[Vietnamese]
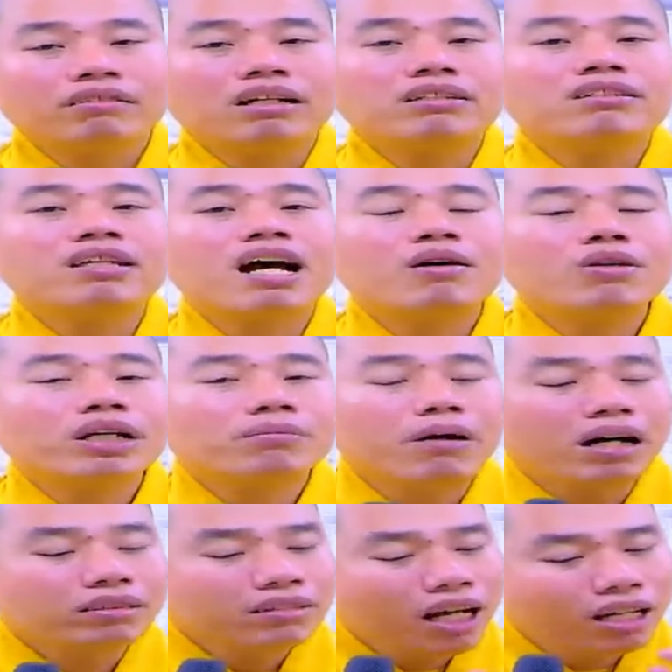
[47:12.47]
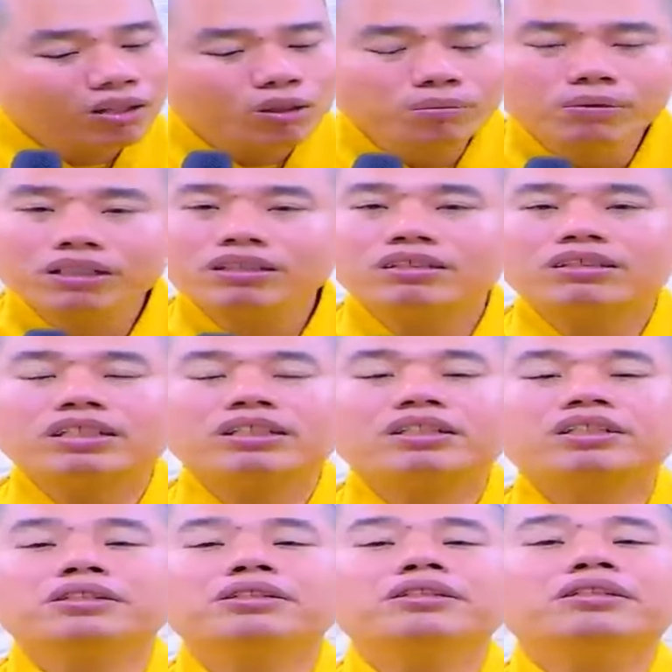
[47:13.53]
để sau này bản thân của mình cái
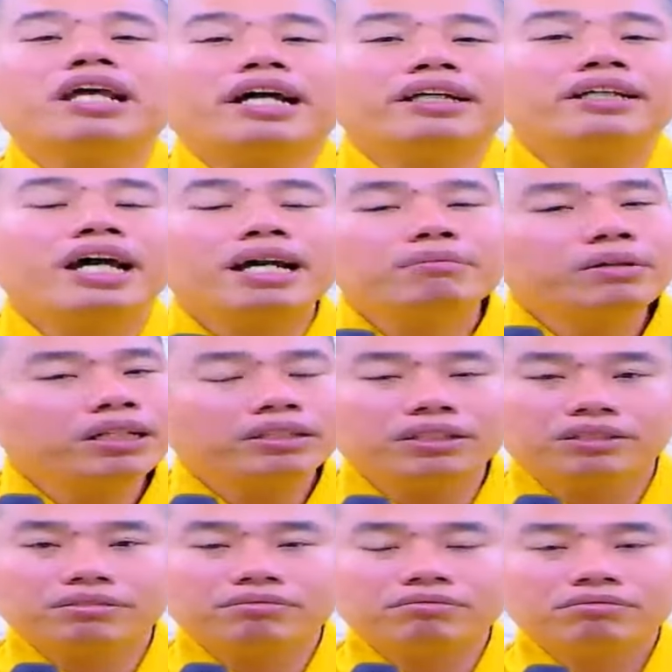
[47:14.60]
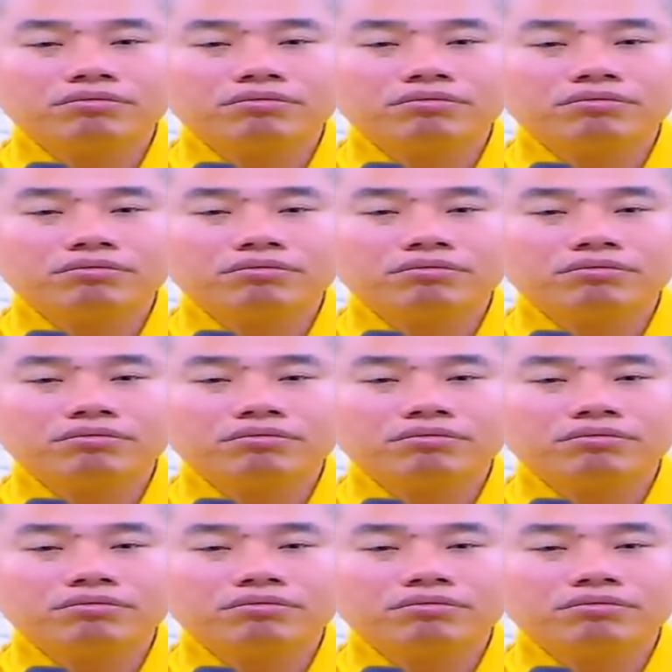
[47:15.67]
sự đưa đẩy ai biết được